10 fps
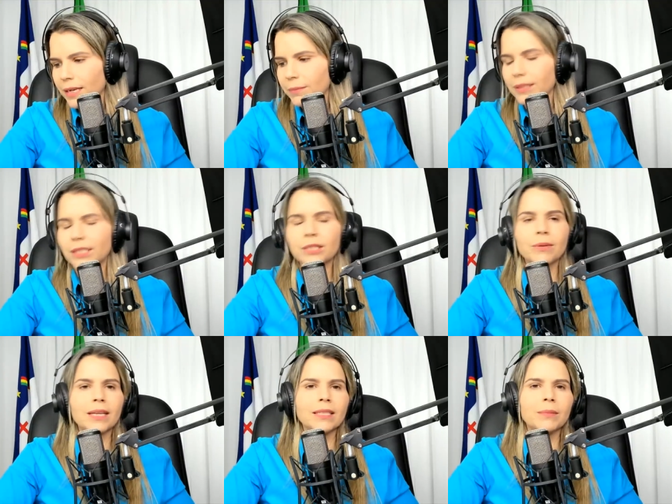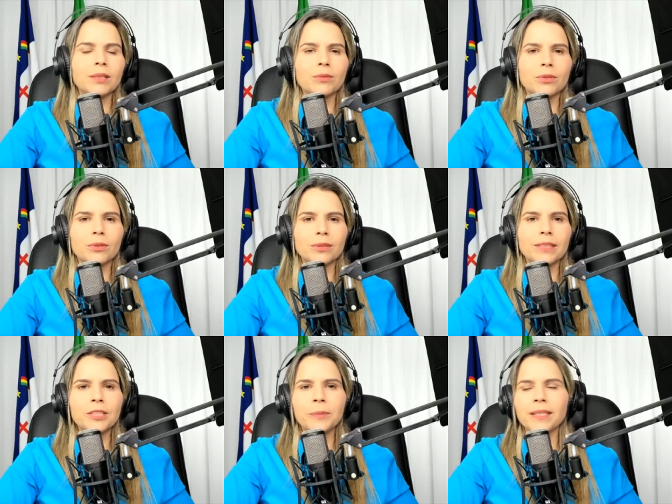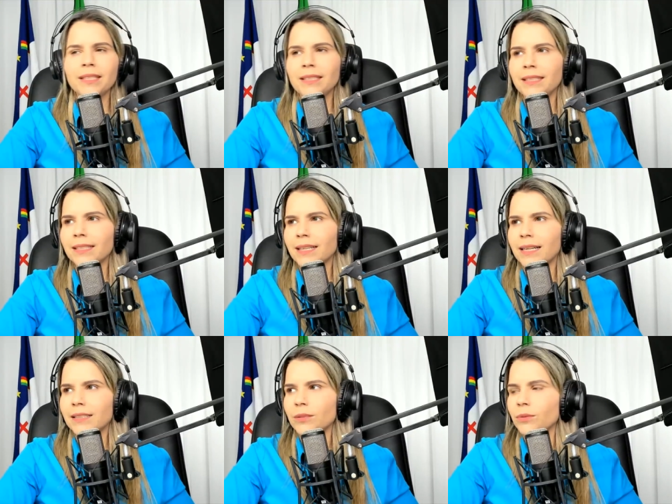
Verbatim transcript: Planejei um casamento dos sonhos desde pequenininha, Clarice.